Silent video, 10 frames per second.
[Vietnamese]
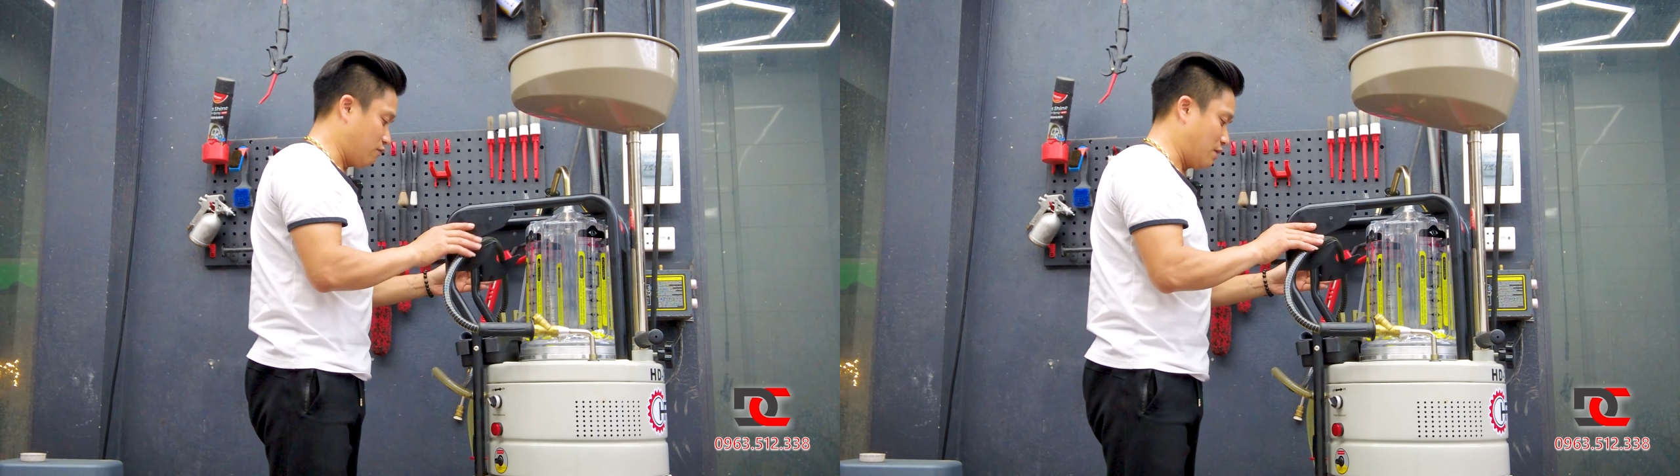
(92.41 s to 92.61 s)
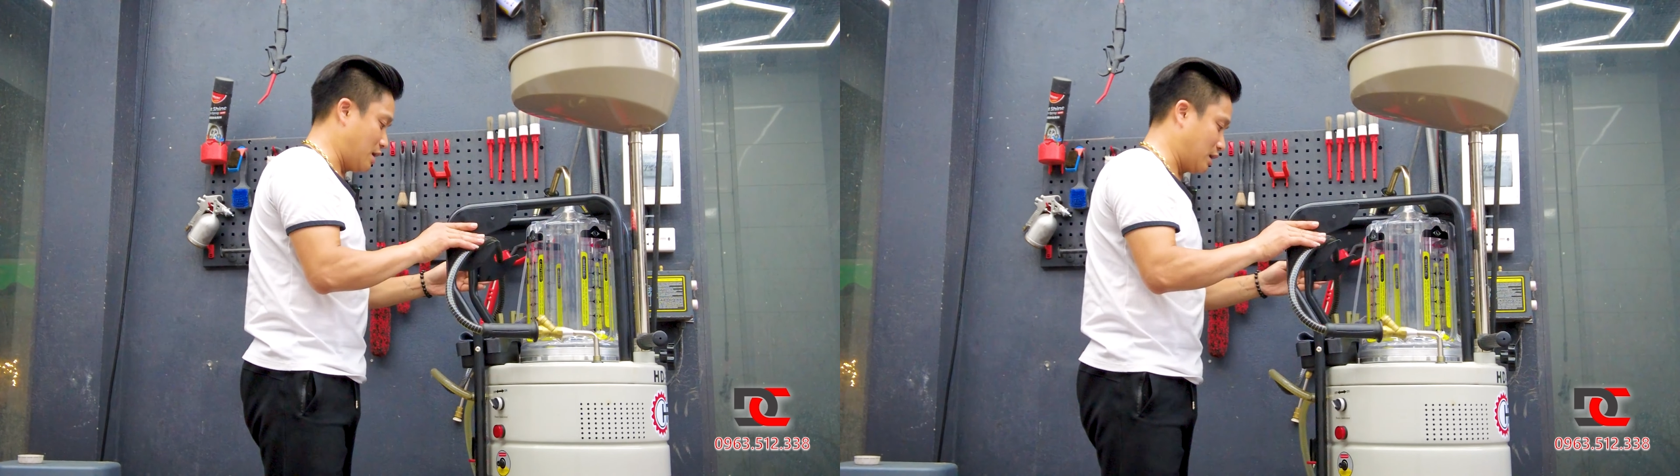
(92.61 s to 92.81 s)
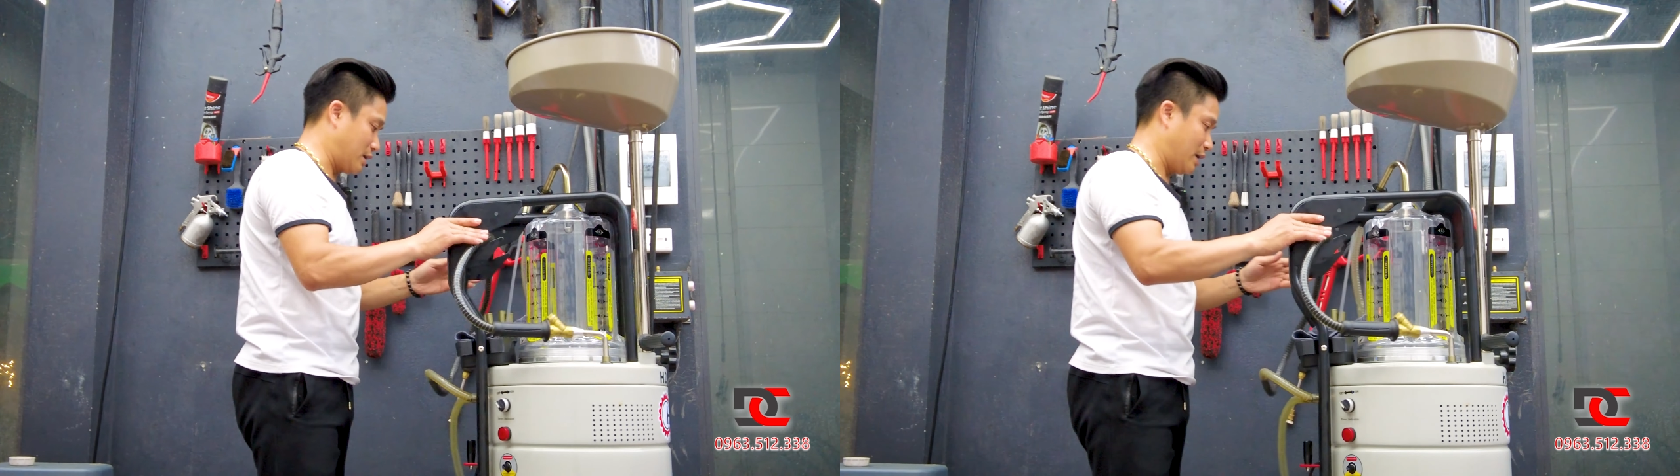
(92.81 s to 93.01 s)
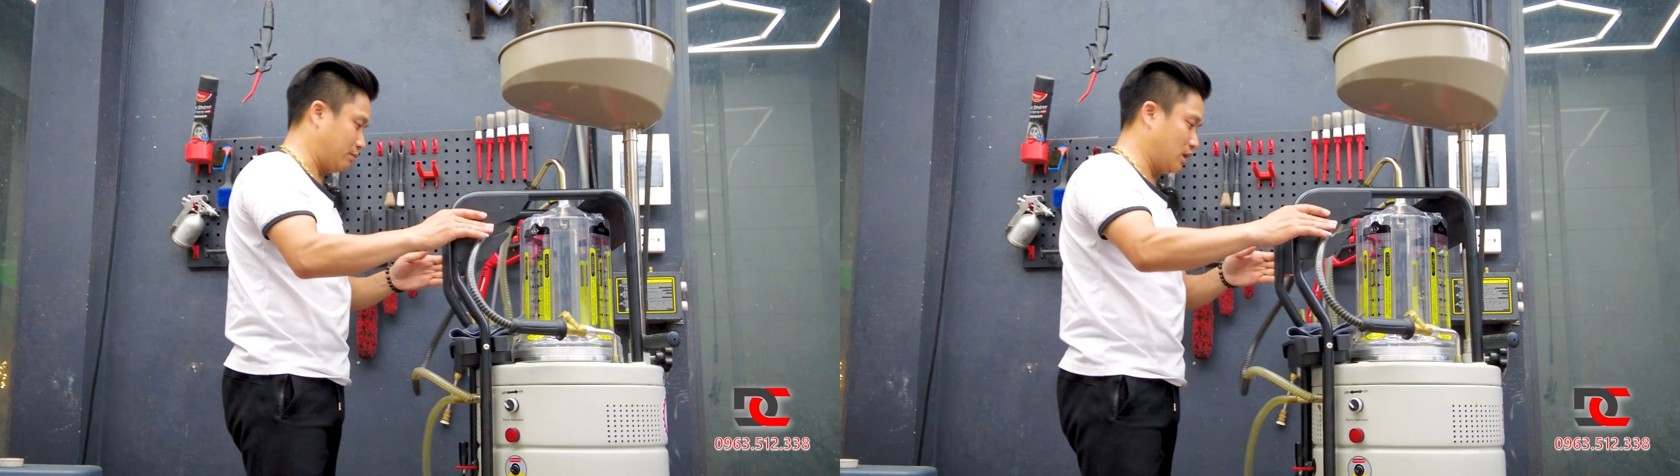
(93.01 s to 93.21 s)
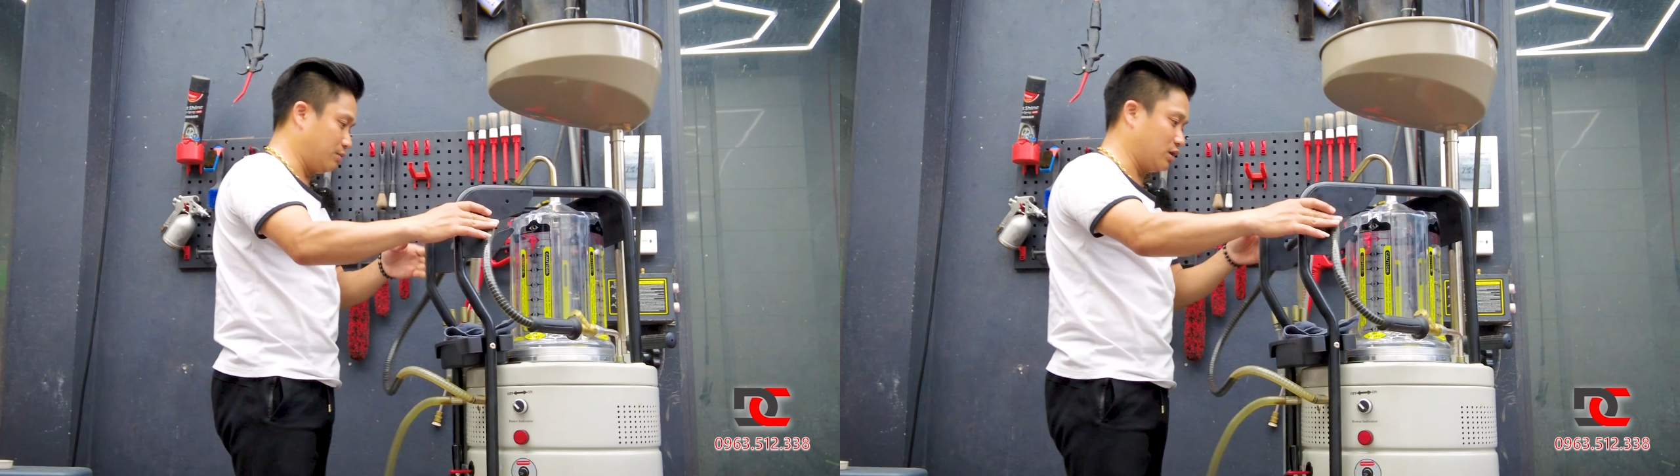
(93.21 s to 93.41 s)
và
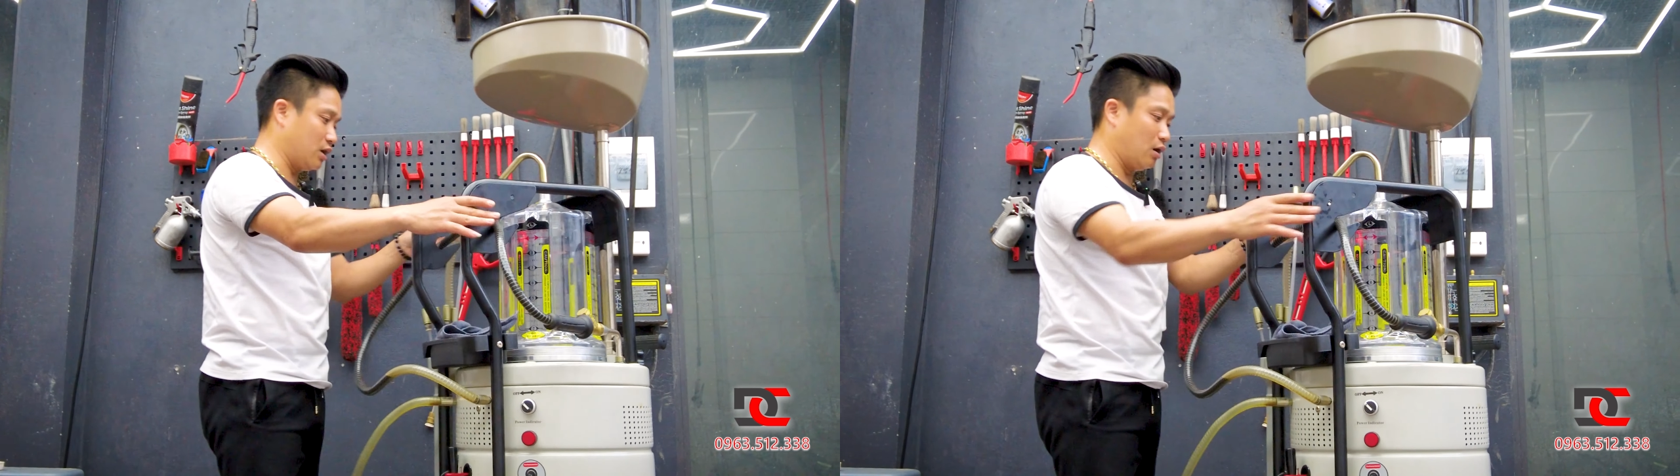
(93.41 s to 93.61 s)
kèm thêm những